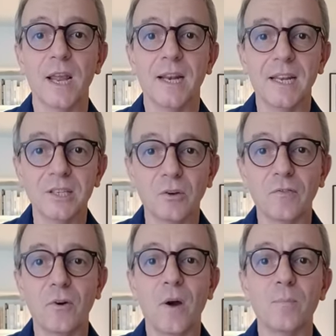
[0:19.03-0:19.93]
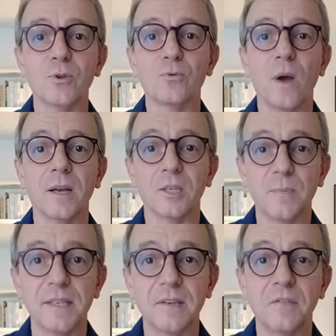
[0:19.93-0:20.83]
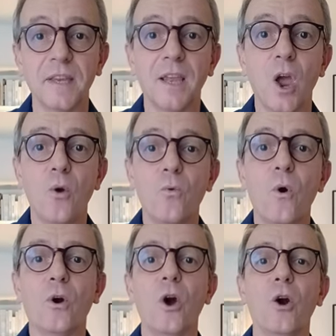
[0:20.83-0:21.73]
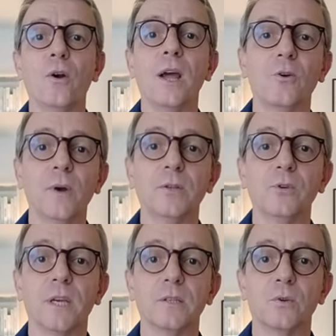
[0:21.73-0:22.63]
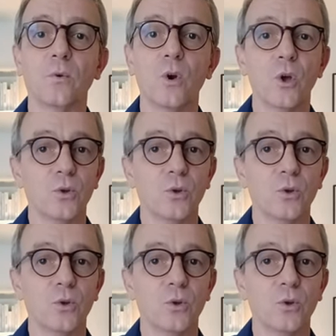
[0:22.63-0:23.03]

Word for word: les enfants à besoins spécifiques ou encore la coéducation,